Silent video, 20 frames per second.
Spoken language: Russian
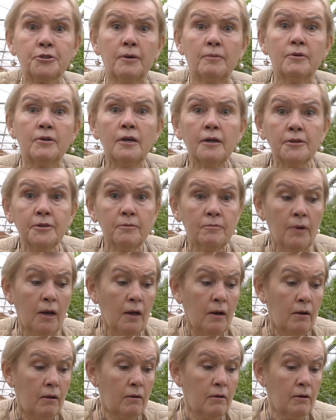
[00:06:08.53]
там рядом
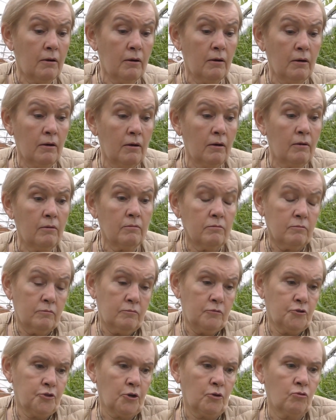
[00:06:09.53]
а,
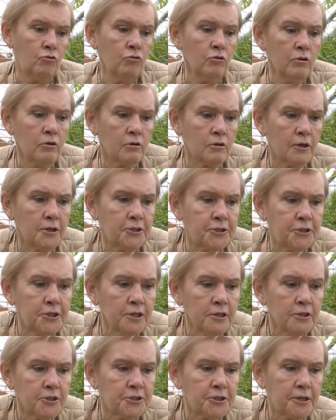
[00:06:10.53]
такое
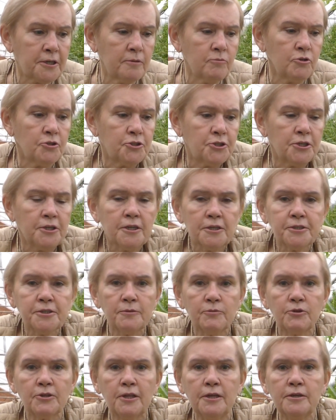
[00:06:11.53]
растение с такими
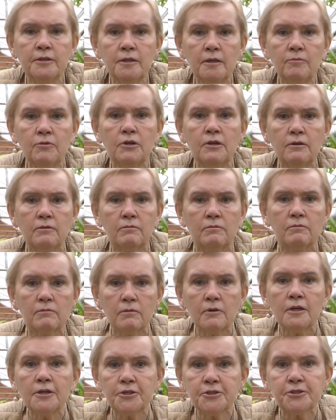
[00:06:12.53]
интересными длинными
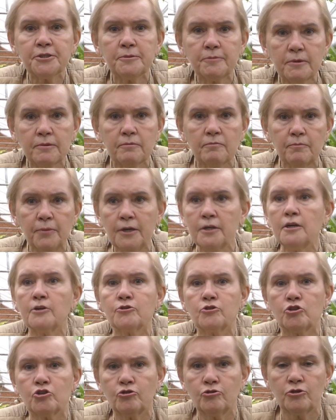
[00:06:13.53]
листьями.
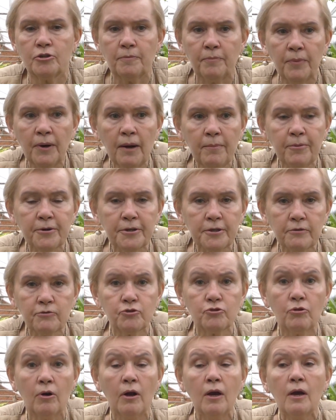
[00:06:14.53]
Понятно, что это папорник,
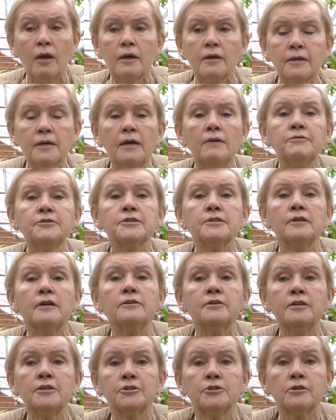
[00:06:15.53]
все. Я взяла
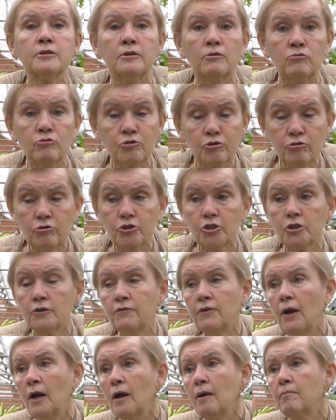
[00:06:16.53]
несколько кусочков,
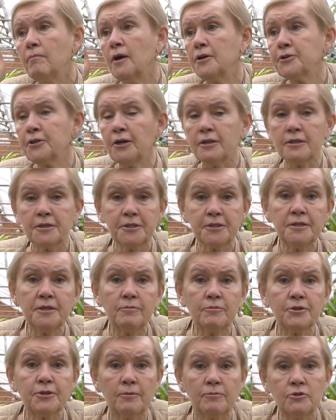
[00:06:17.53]
моталась с
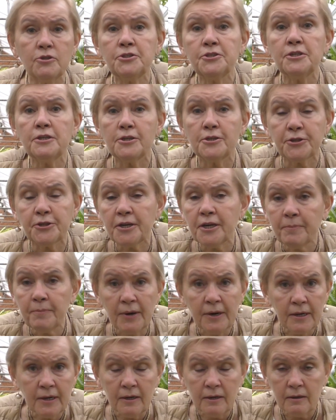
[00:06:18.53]
ними там недели три,
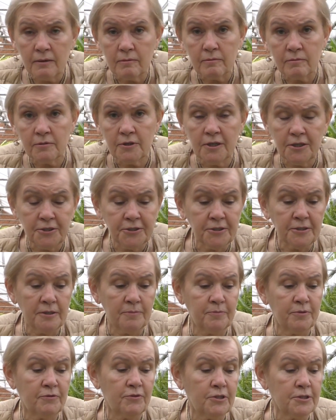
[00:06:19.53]
пока ездила
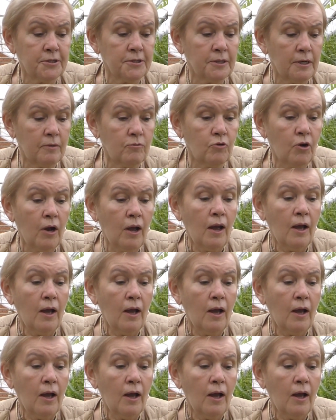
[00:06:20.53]
по Вьетнаму.